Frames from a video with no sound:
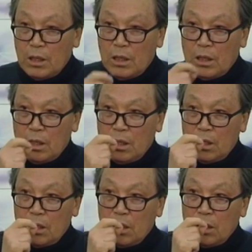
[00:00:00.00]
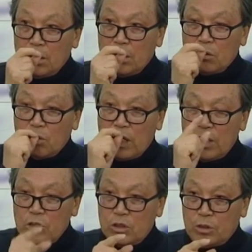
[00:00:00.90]
아, 아,
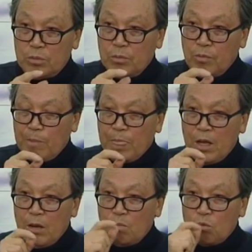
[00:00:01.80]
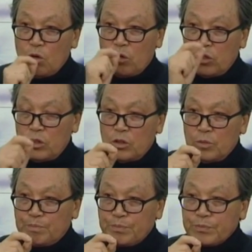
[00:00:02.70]
노래 연습, 네. 무용 연습,